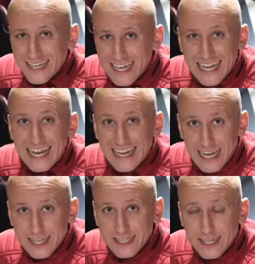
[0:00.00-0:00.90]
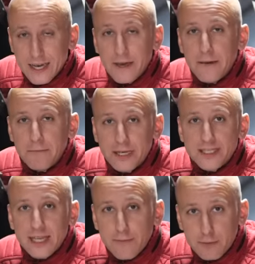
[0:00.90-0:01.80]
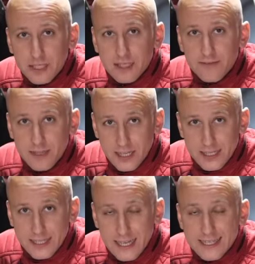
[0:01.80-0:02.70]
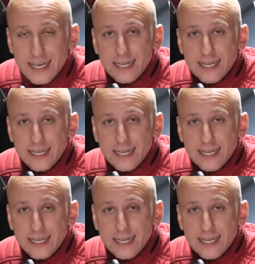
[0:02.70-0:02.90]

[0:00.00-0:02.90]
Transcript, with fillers: некорректные, при запуске двигателя.